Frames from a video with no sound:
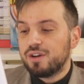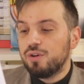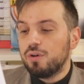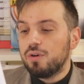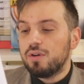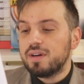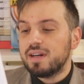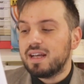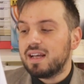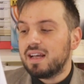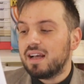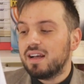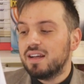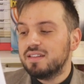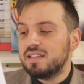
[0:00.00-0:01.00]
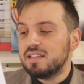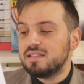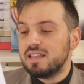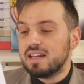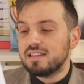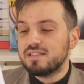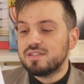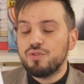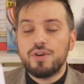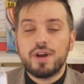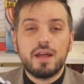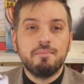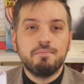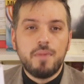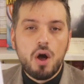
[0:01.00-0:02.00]
con eh,
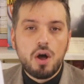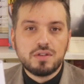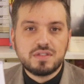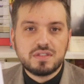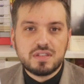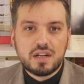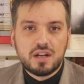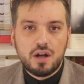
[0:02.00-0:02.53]
destinazione Moss